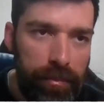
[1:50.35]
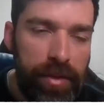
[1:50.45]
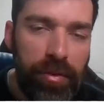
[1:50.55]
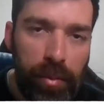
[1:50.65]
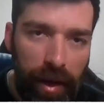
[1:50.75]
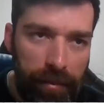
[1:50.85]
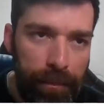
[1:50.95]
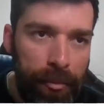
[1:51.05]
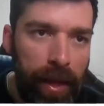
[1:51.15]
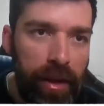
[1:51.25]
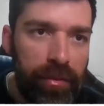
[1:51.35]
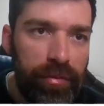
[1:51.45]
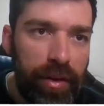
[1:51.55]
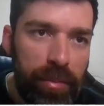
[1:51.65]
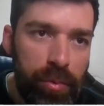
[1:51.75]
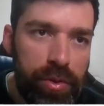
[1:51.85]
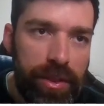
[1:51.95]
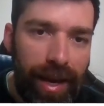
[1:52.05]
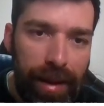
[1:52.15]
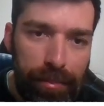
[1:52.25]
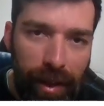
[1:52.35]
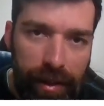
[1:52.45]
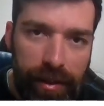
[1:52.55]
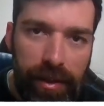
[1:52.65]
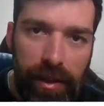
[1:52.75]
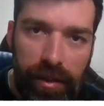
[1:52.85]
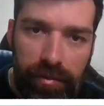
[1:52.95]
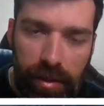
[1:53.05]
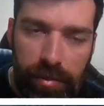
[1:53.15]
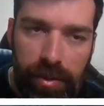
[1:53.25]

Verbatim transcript: Mas vamos lá, vamos à planilha e vamos ao